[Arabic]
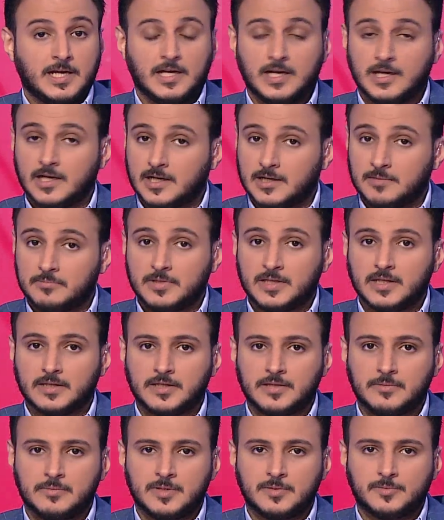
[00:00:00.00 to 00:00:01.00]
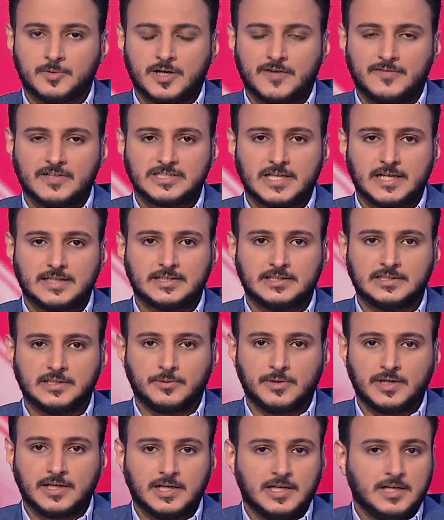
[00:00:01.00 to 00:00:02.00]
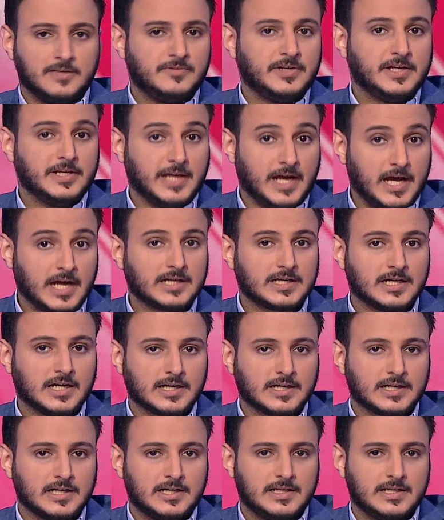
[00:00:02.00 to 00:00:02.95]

آه، من ضمن منافسات الدوري في حين حقق